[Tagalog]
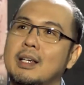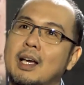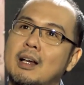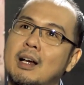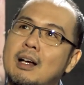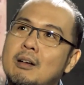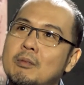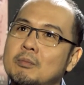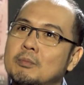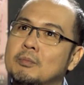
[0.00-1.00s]
Yeah,
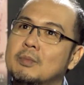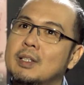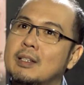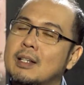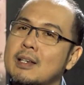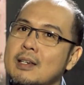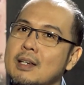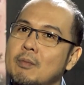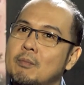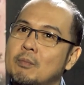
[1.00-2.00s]
um,
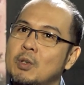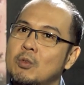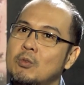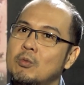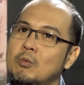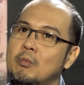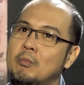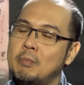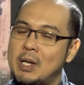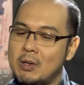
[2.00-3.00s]
kasi yung
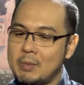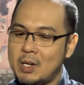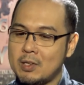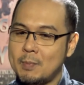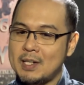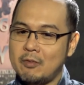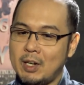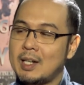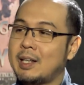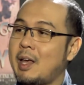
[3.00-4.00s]
merong merong
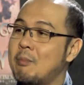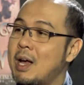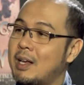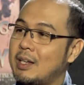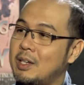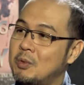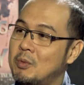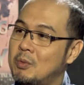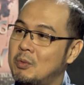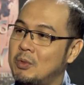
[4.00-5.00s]
specific na tema
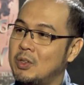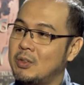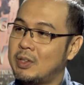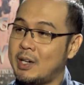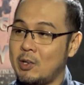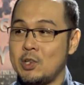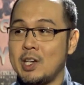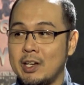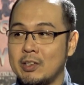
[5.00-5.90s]
yung yung trilogy na